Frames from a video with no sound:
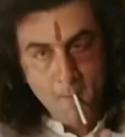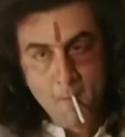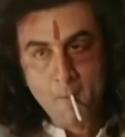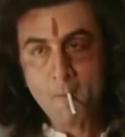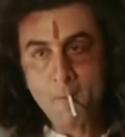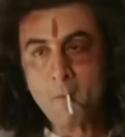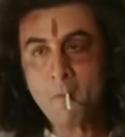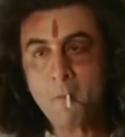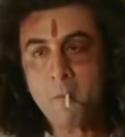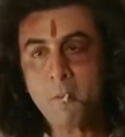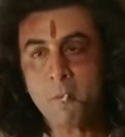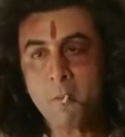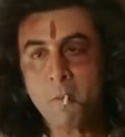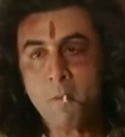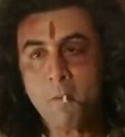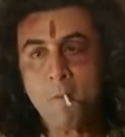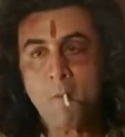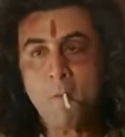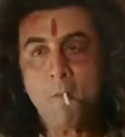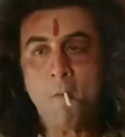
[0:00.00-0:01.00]
কাপুর এবং
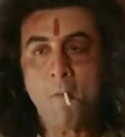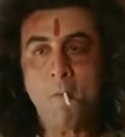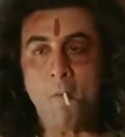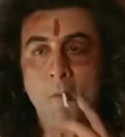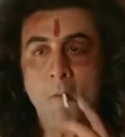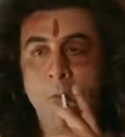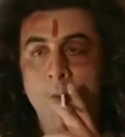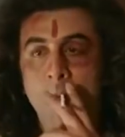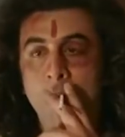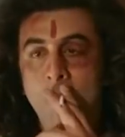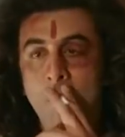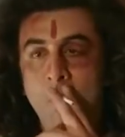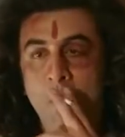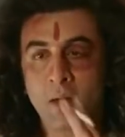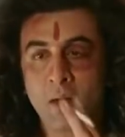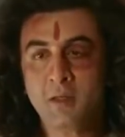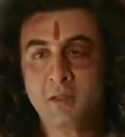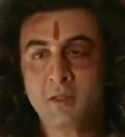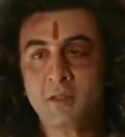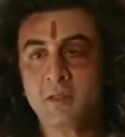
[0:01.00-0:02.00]
অনিল কাপুর পিতা পুত্রের
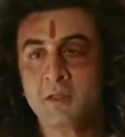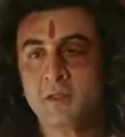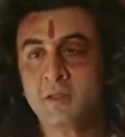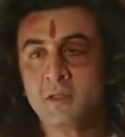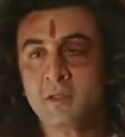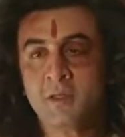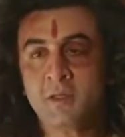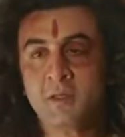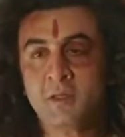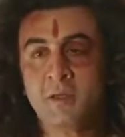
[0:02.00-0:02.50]
চরিত্রে অভিনয়